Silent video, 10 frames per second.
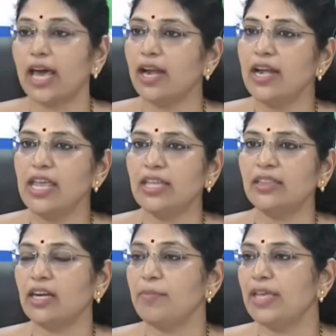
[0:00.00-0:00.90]
ధరల
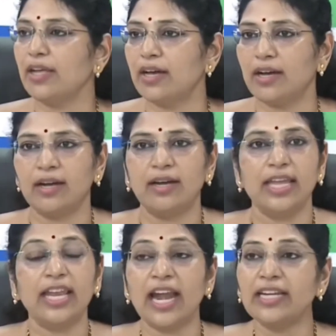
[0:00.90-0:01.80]
నియంత్రణ మీద
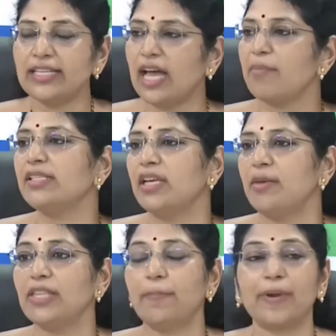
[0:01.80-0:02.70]
ఇలాంటి సమస్యల
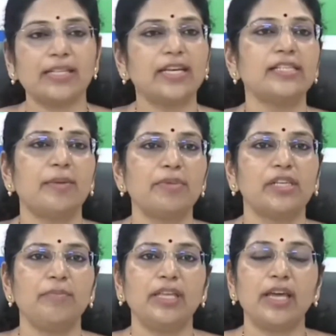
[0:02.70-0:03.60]
మీద ప్రజా
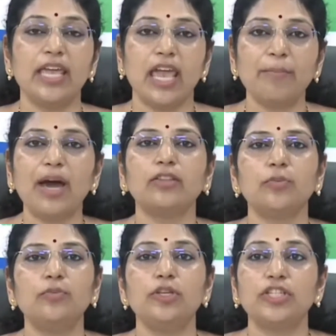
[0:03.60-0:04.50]
సమస్యల మీద
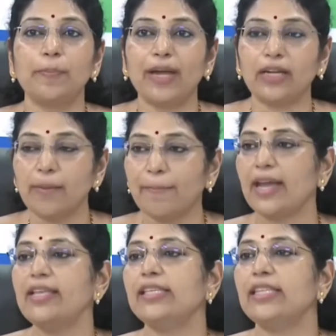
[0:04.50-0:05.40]
ఏమాత్రం దృష్టి పెట్టని
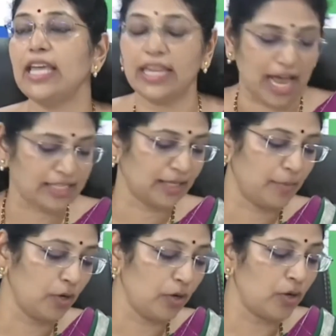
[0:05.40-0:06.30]
పరిస్థితి ఈ
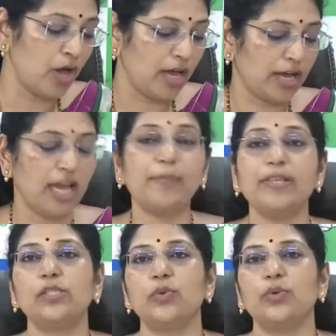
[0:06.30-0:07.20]
రాష్ట్రంలో
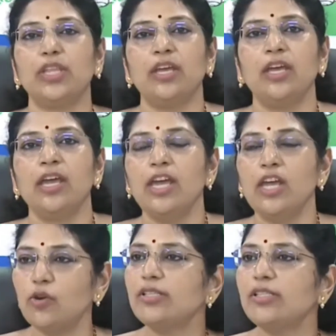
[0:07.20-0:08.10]
కనిపిస్తూ ఉంది
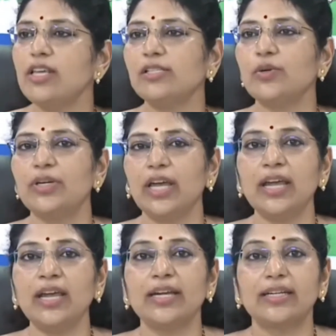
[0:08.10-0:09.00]
ఈరోజు తీసుకుంటే
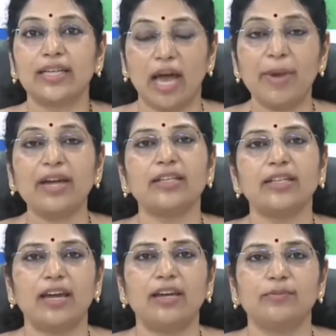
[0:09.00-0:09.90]
టమాటా
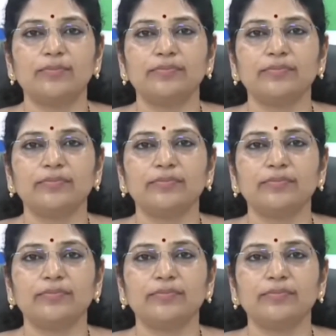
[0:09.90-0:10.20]
ధరలు